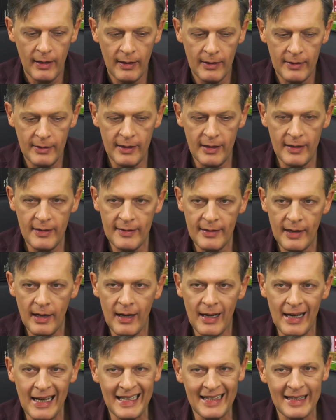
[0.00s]

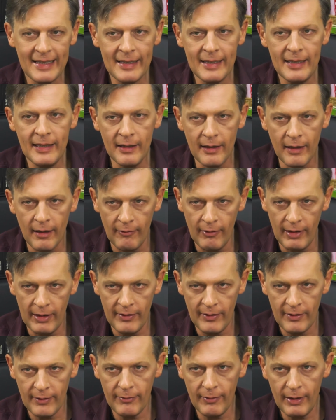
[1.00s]
Нельзя
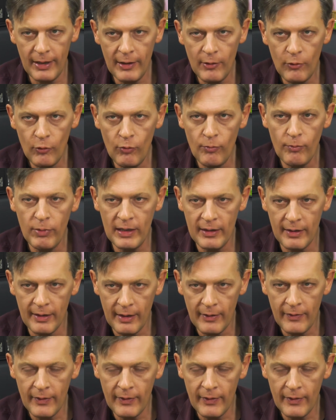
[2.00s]
отыгрывать свои убытки,